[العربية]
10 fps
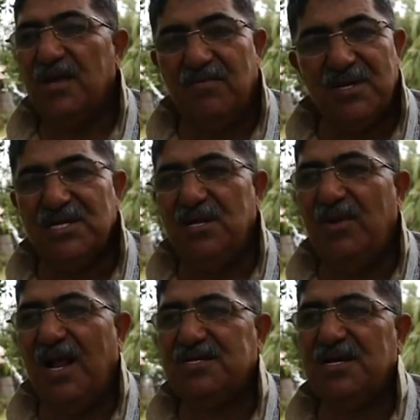كما سيدي بن
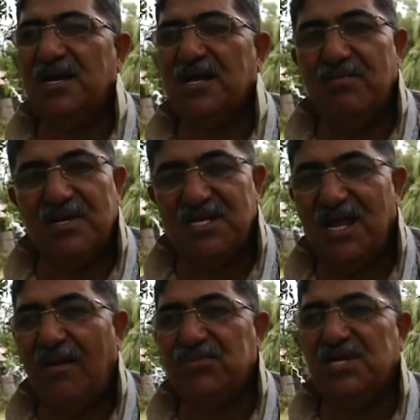الحسن كما سيدي
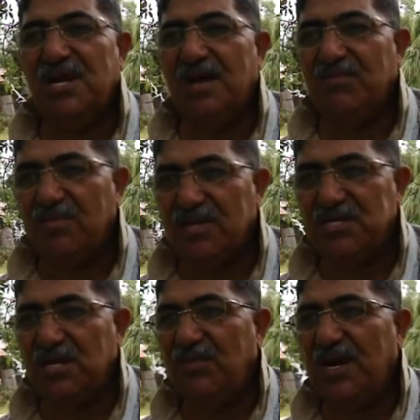عبد السلام كما
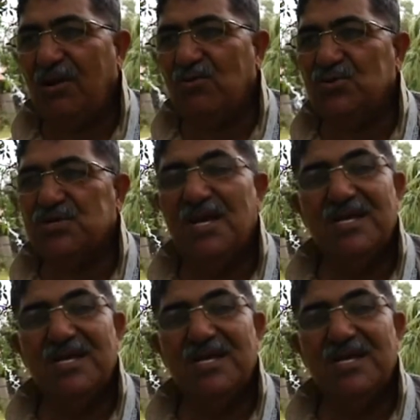سيدي بن عروس